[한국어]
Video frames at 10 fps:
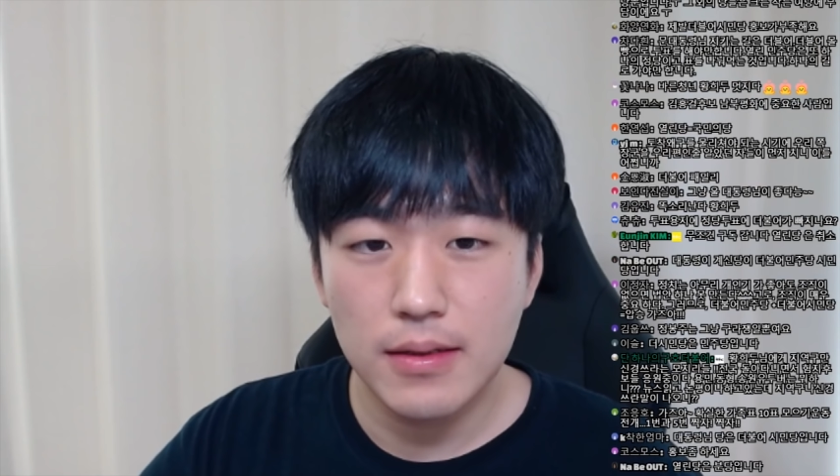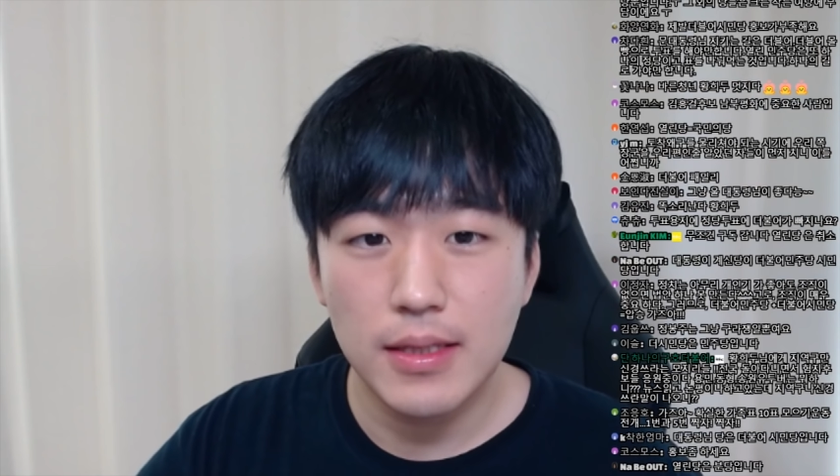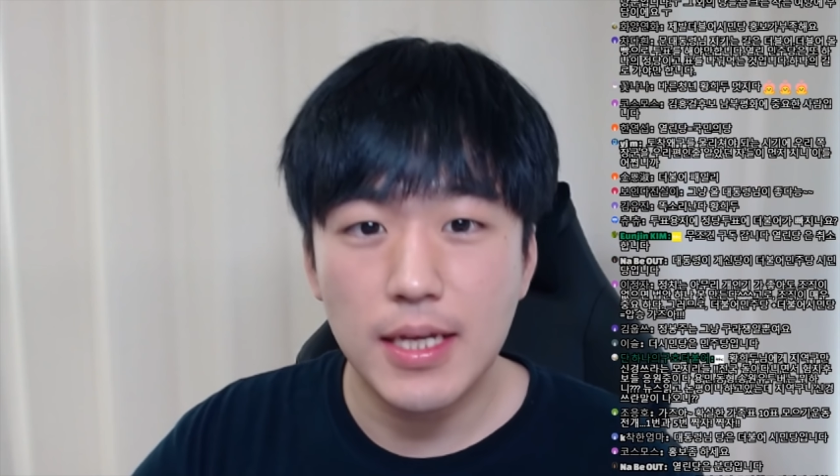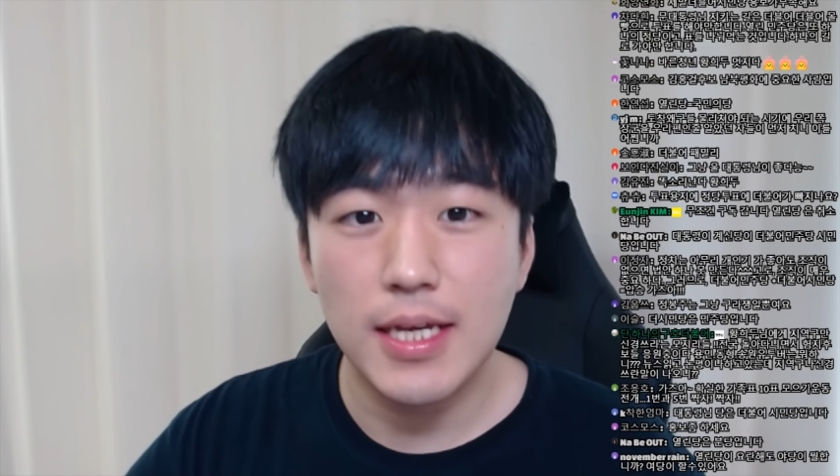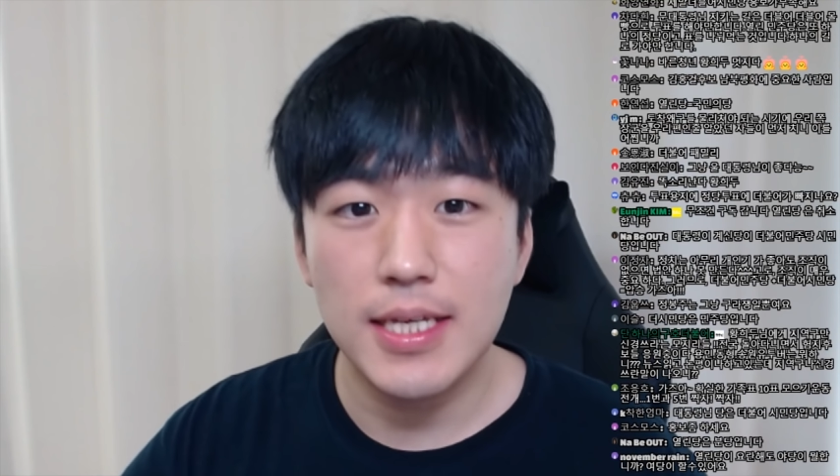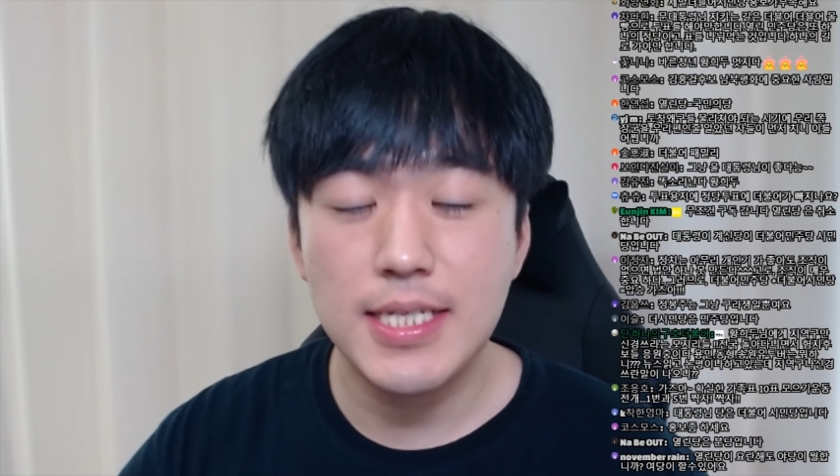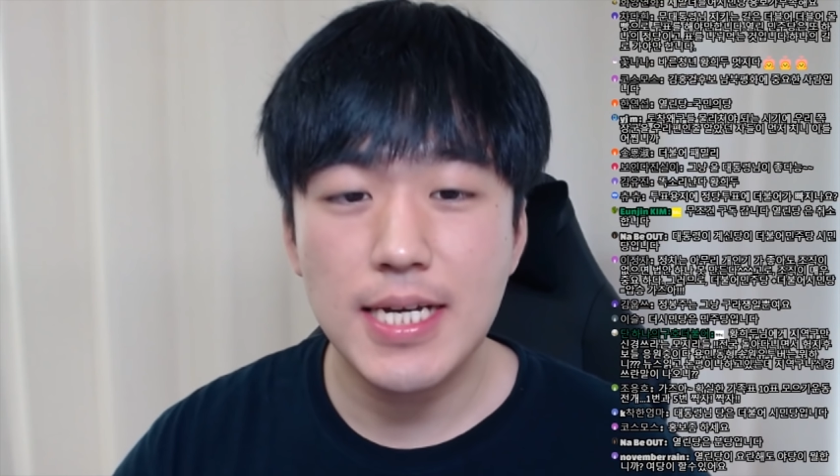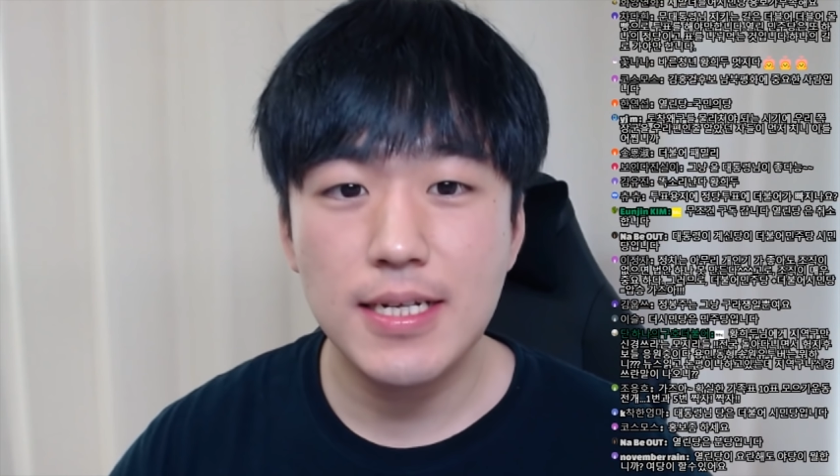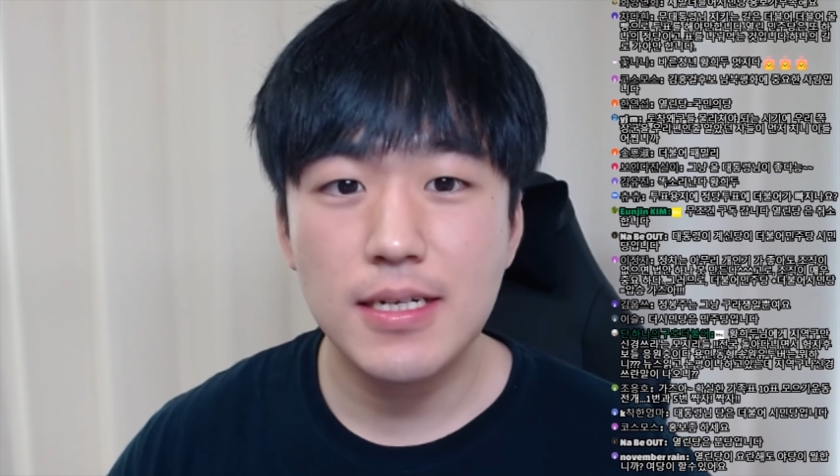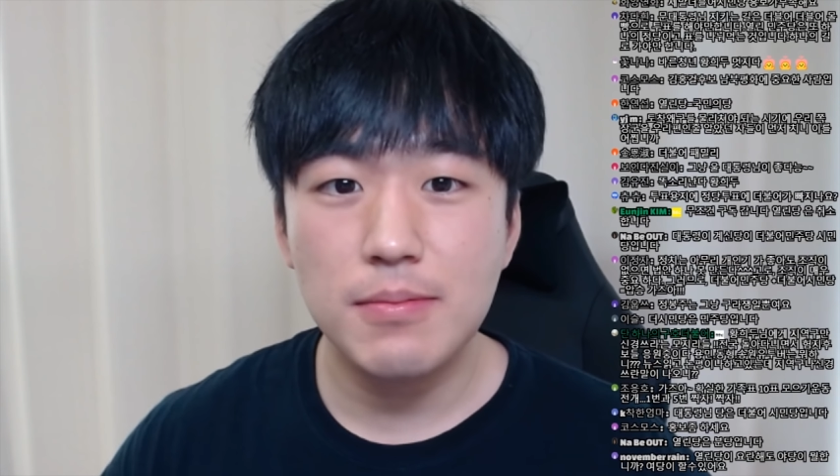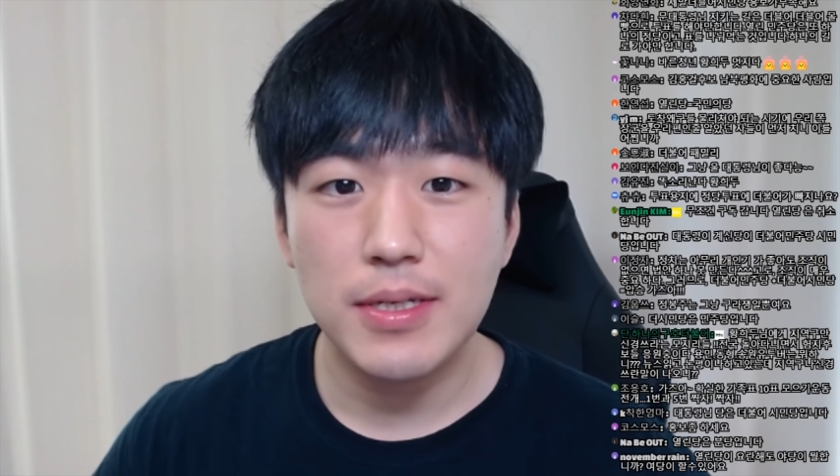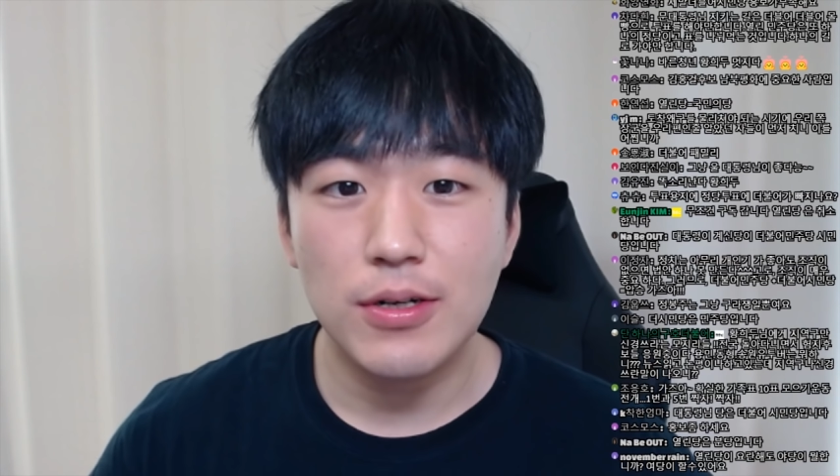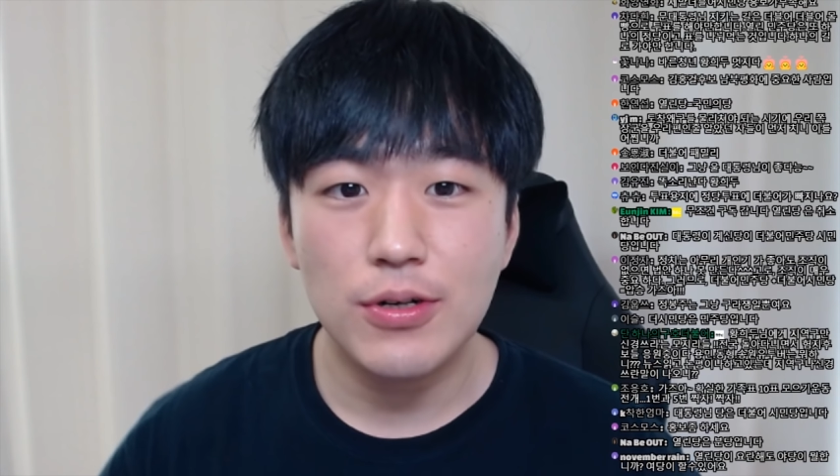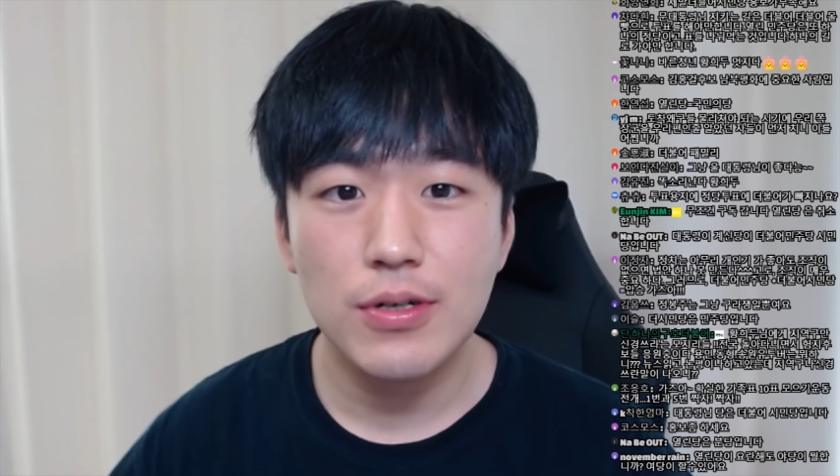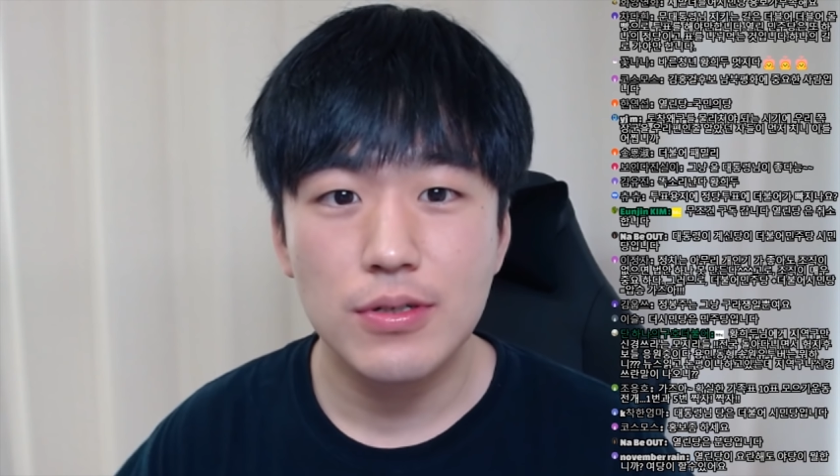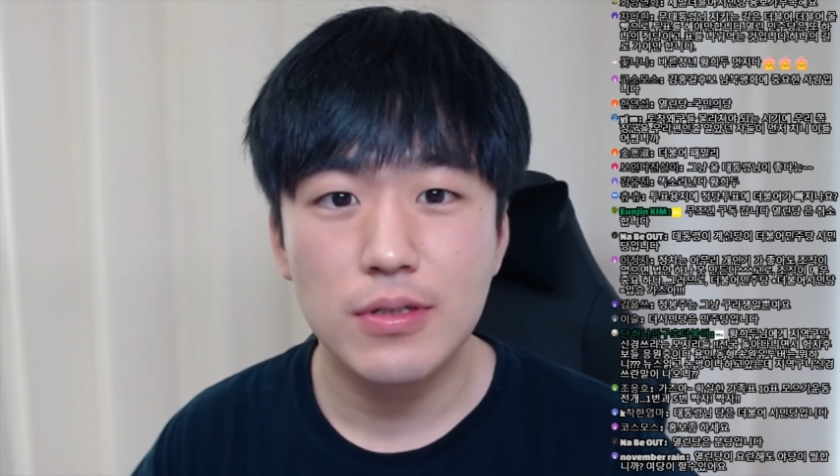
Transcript: 네, 이 자리를 빌어